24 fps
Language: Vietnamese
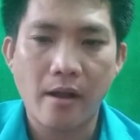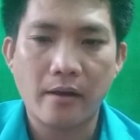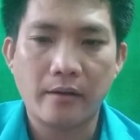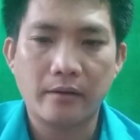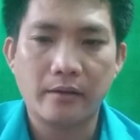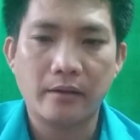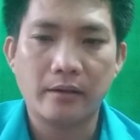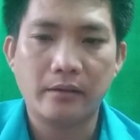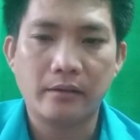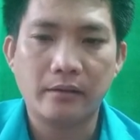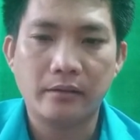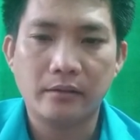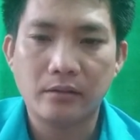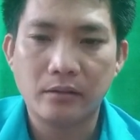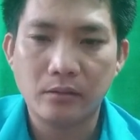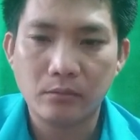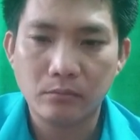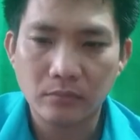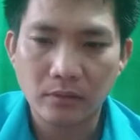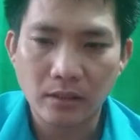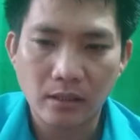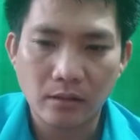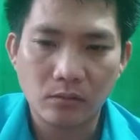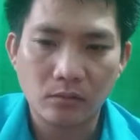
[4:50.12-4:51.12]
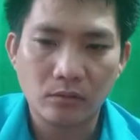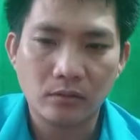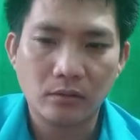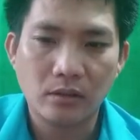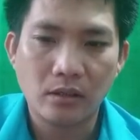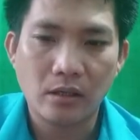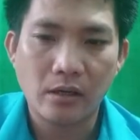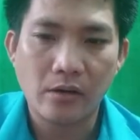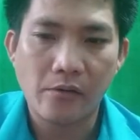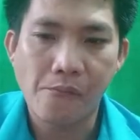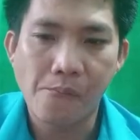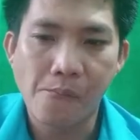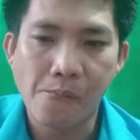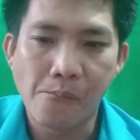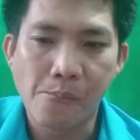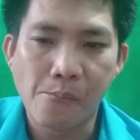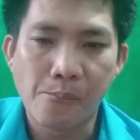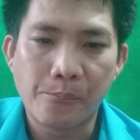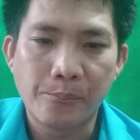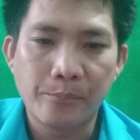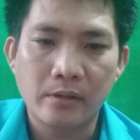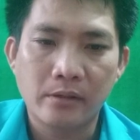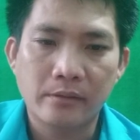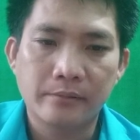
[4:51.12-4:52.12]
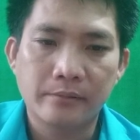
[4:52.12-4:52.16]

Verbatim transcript: à, vậy là xong ha vậy là xong